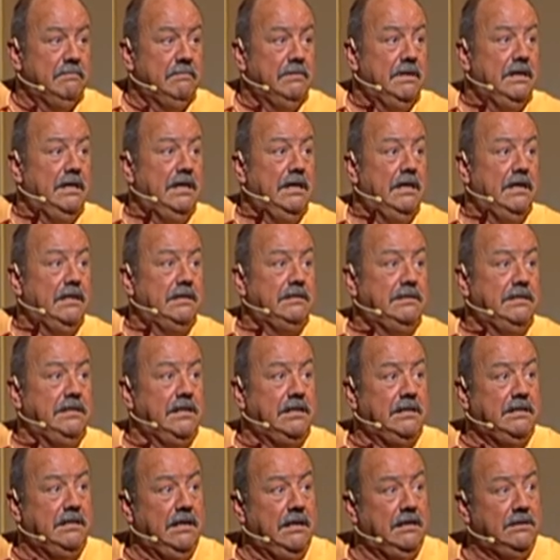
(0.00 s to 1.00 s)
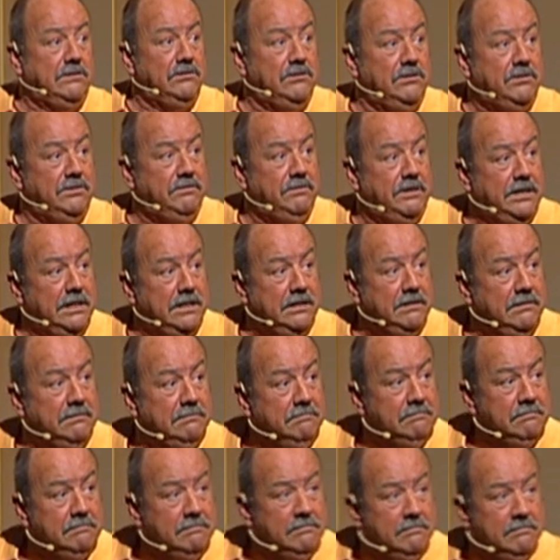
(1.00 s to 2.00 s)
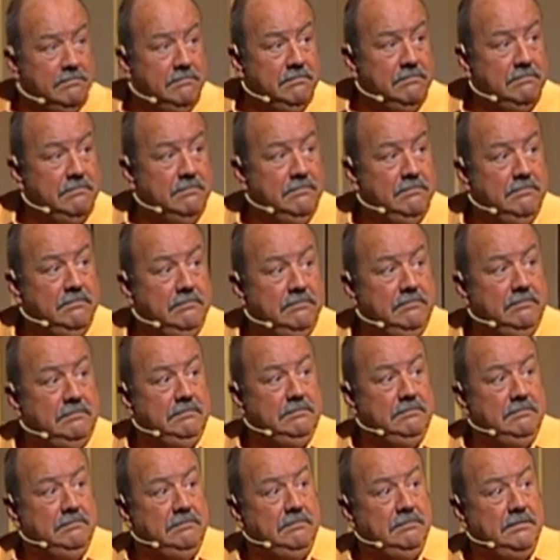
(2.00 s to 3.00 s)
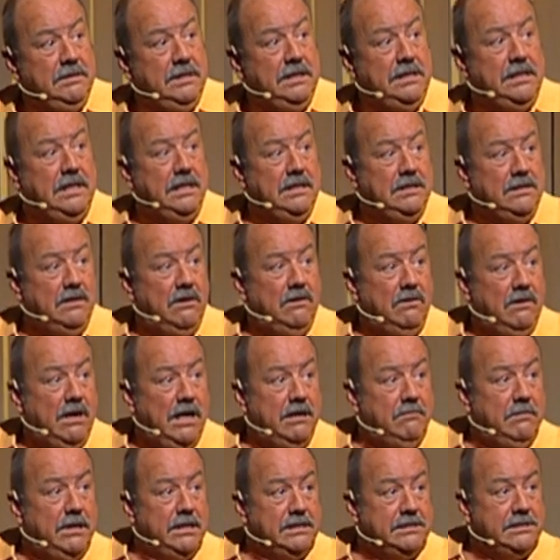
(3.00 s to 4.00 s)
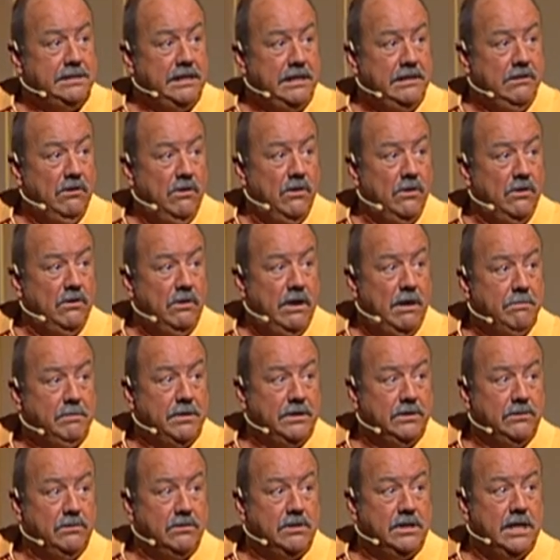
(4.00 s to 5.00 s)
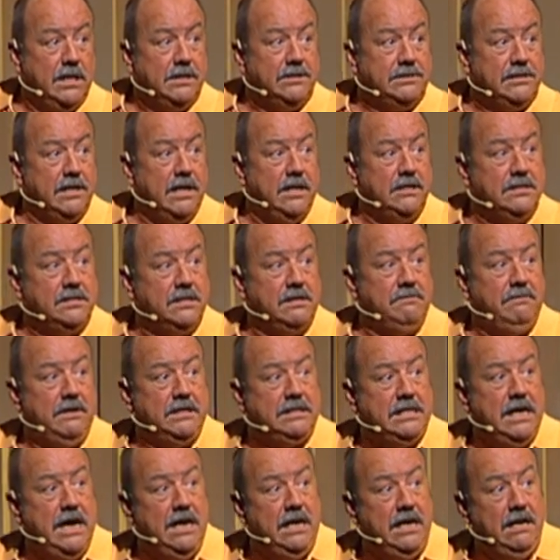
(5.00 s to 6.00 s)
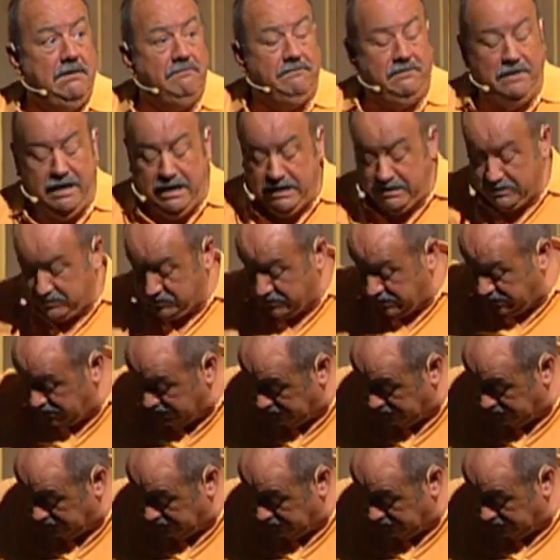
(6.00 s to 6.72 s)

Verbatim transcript: Ah, die Knalltüte wieder. Er denkt, oh, einmal 10 Euro abgedrückt, kannst du ganze Quartal ein Fahrgestell